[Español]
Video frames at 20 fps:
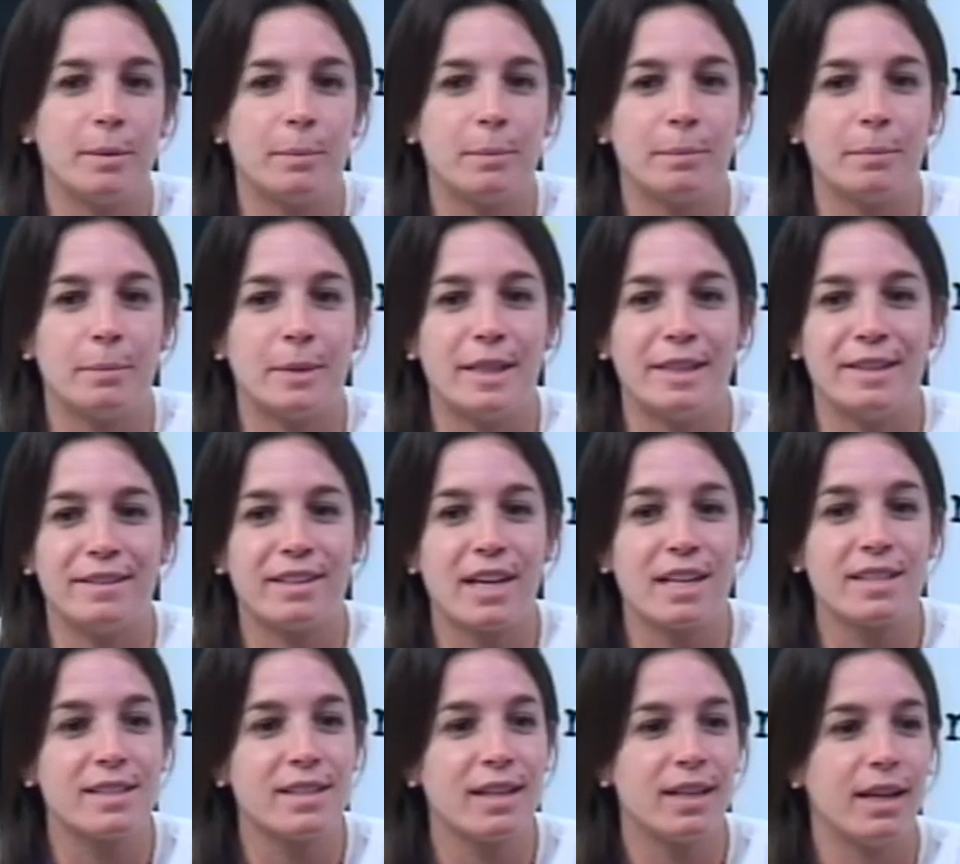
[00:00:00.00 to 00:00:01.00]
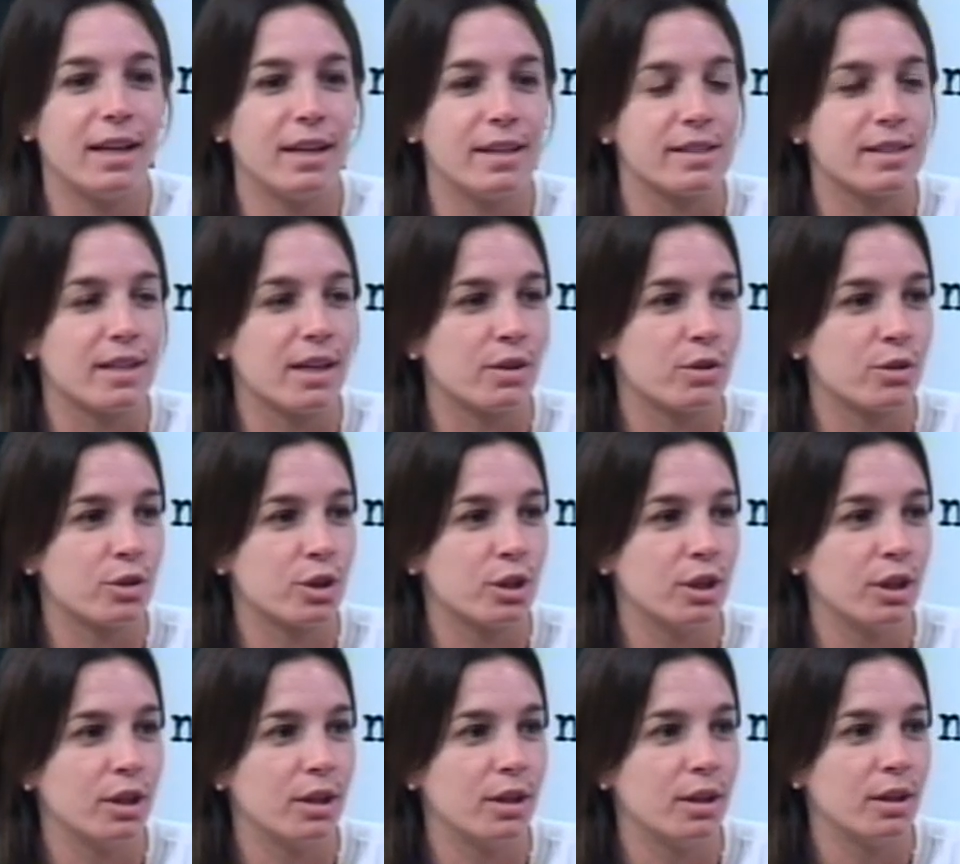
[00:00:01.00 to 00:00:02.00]
militancia la
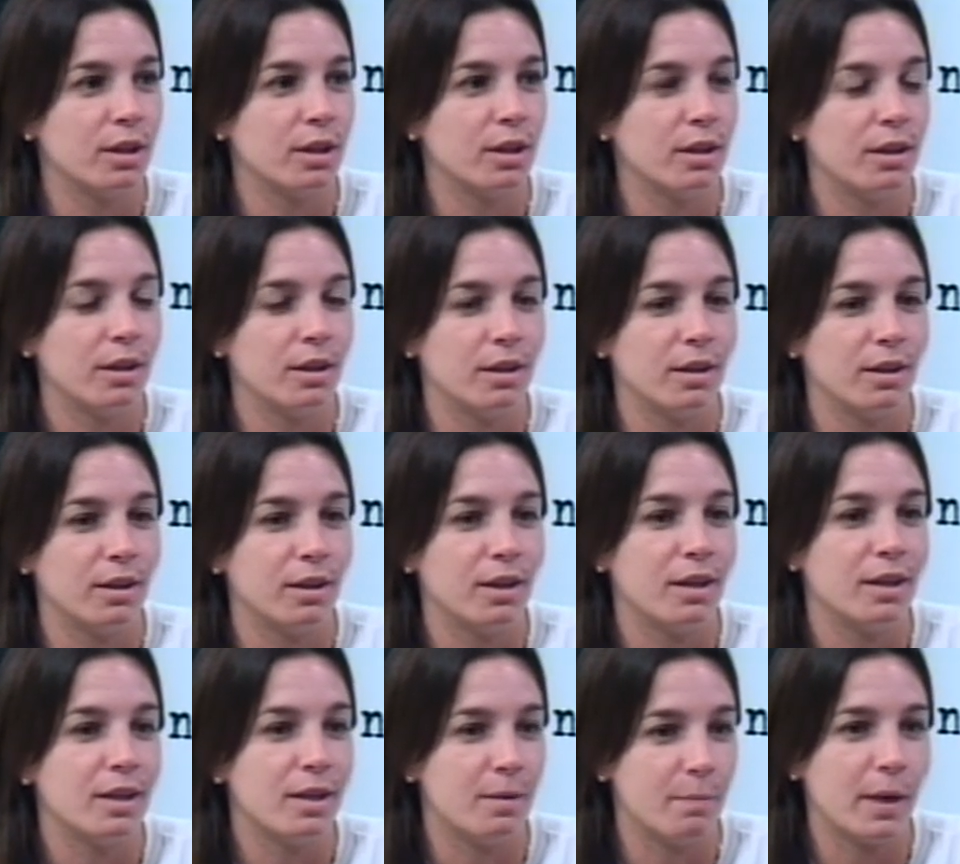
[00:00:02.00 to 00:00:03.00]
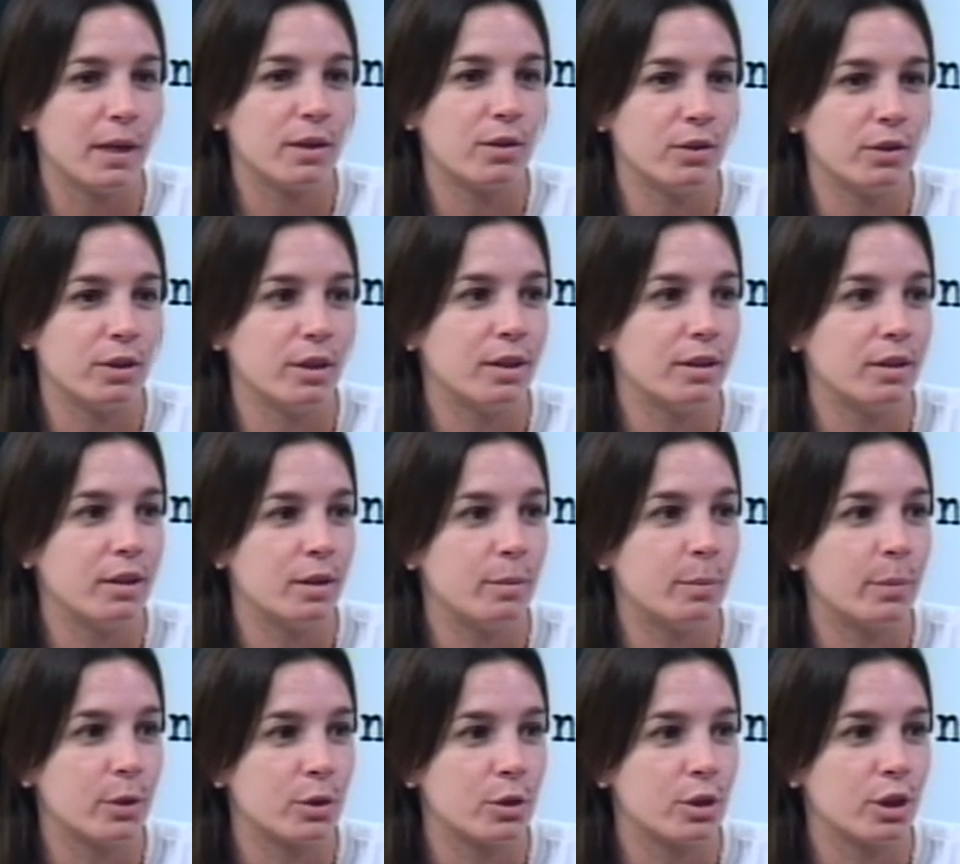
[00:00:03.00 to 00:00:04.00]
desarrollé eh, en el marco del
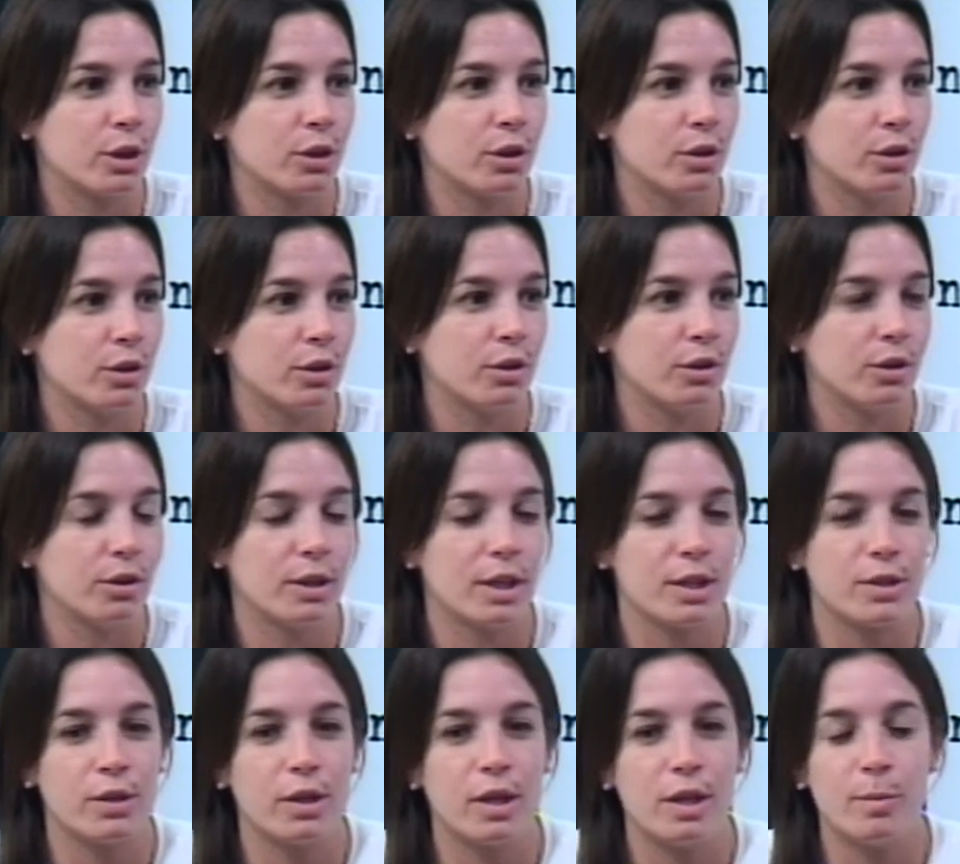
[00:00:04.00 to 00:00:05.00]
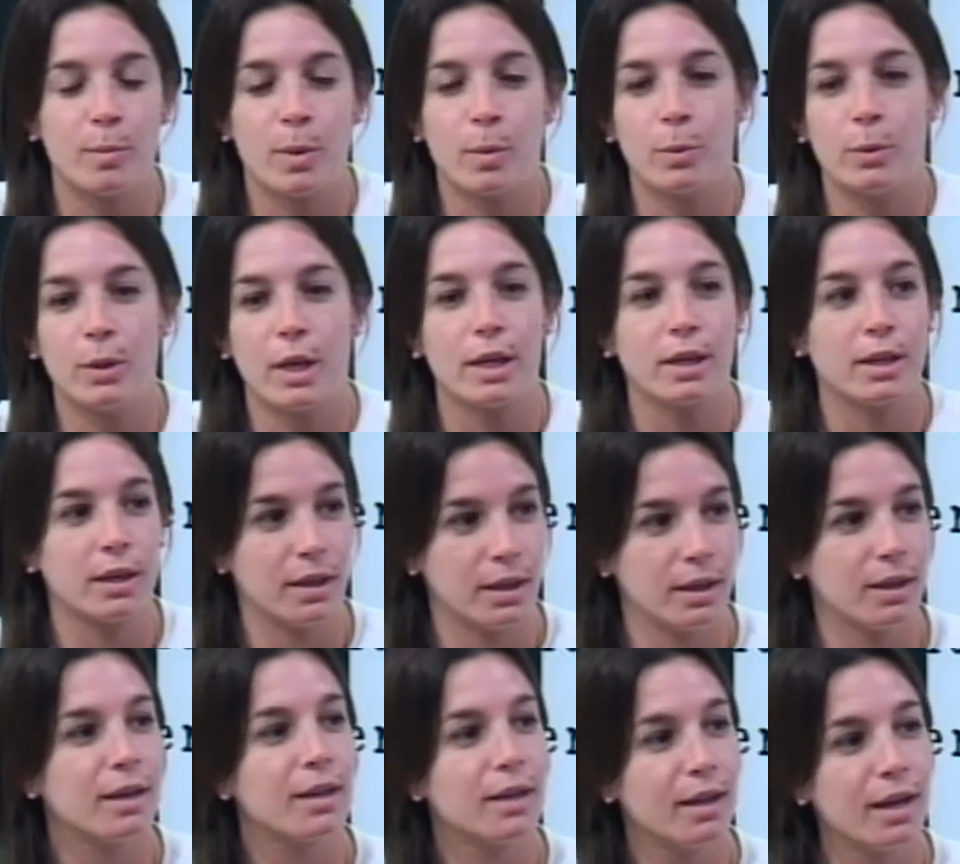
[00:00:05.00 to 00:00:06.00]
proyecto nacional y popular e-,
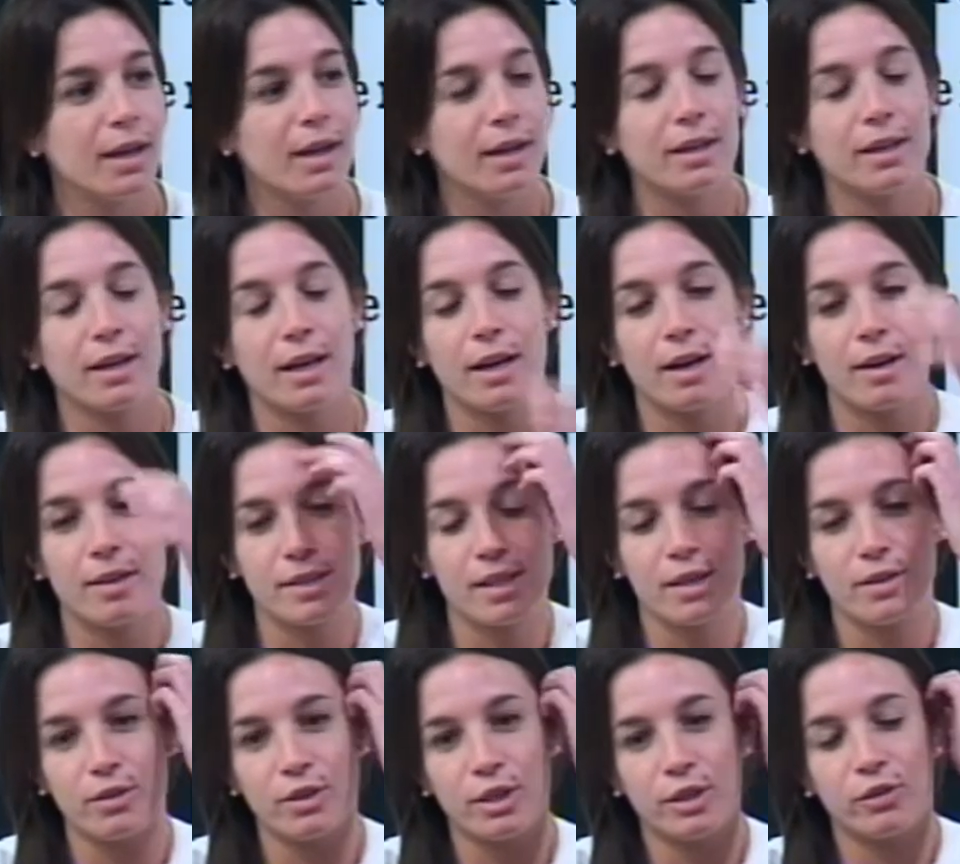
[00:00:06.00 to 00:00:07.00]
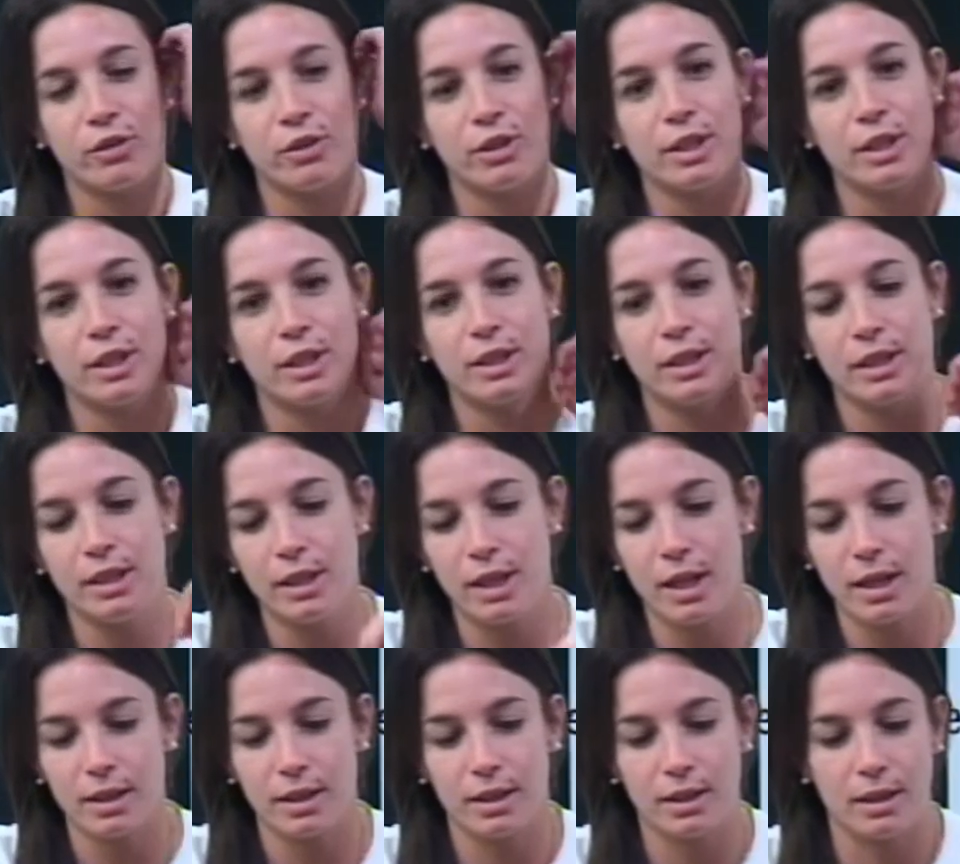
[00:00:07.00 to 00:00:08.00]
que, que encabezaron Néstor y
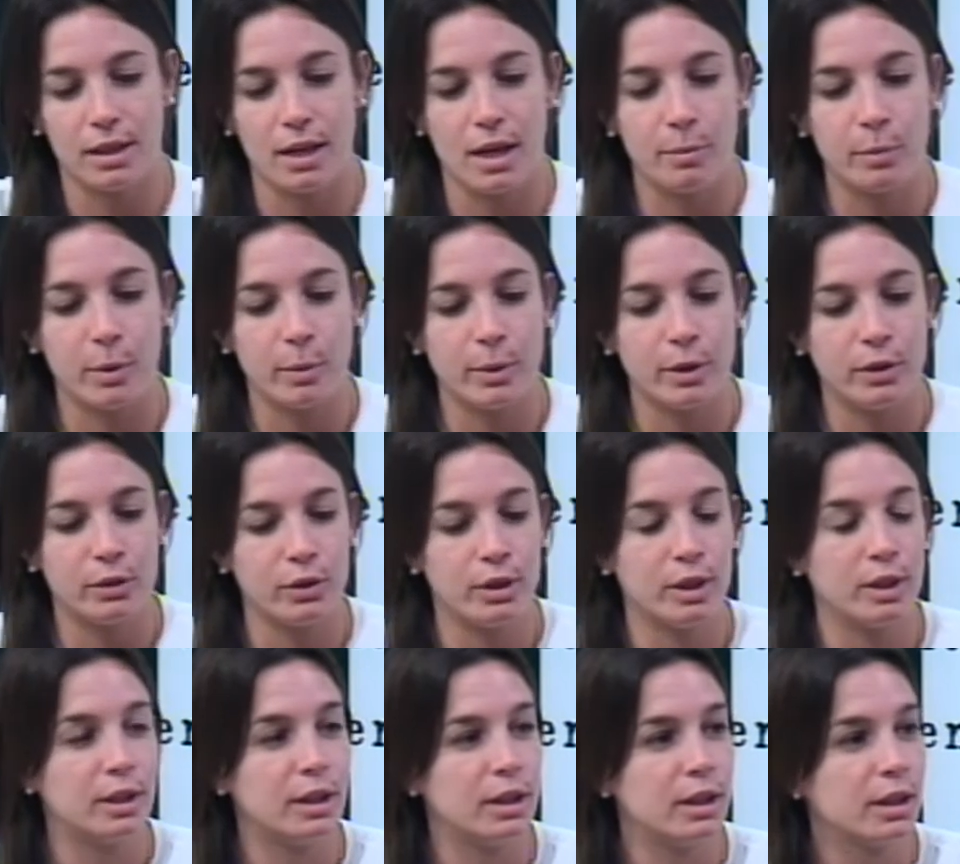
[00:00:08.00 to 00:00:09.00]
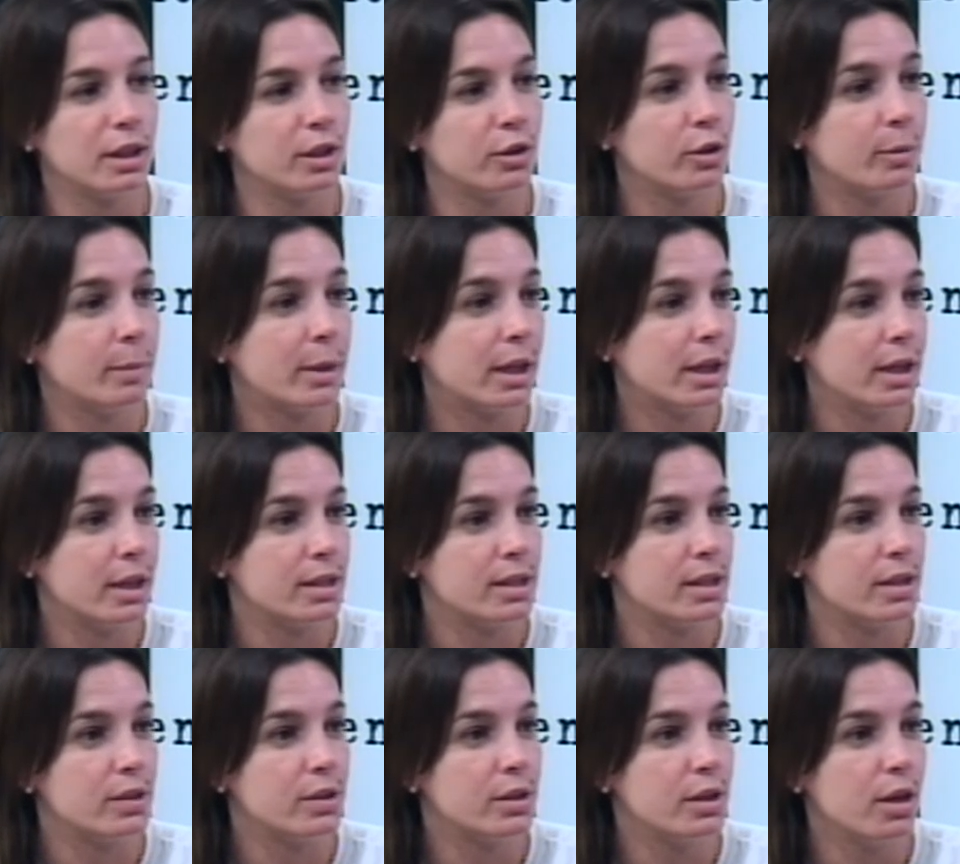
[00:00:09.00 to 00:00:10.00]
Cristina y al momento de tener que tomar la
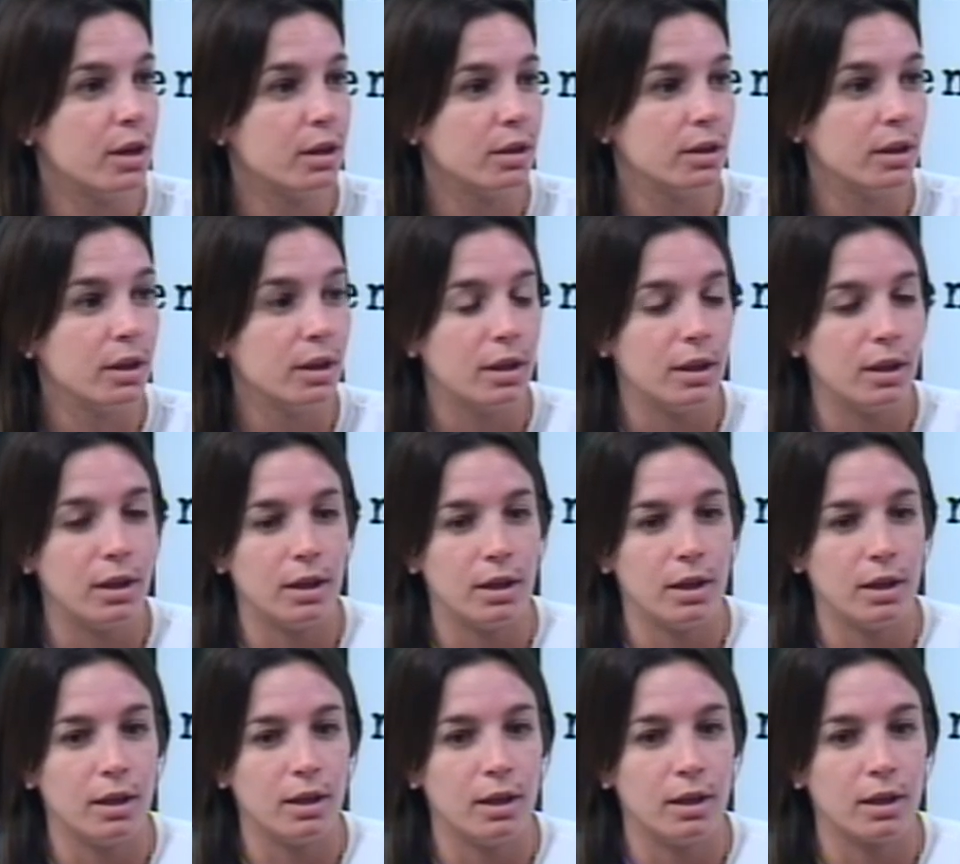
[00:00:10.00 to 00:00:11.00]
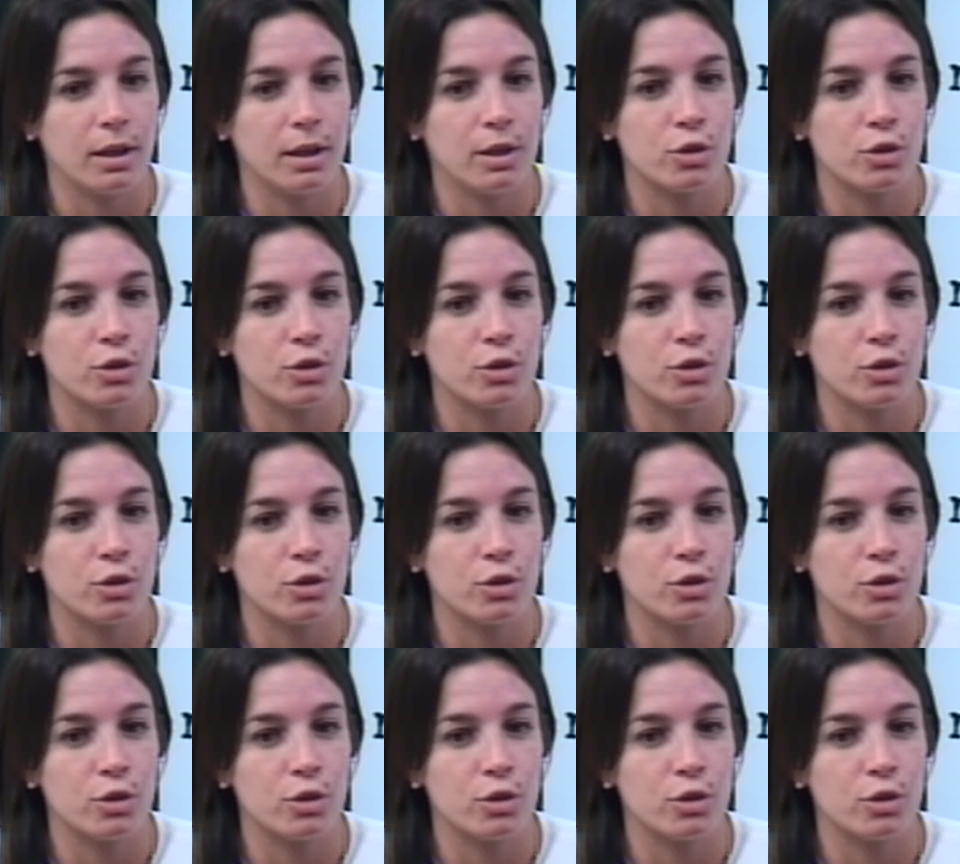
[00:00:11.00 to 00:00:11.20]
decisión eh,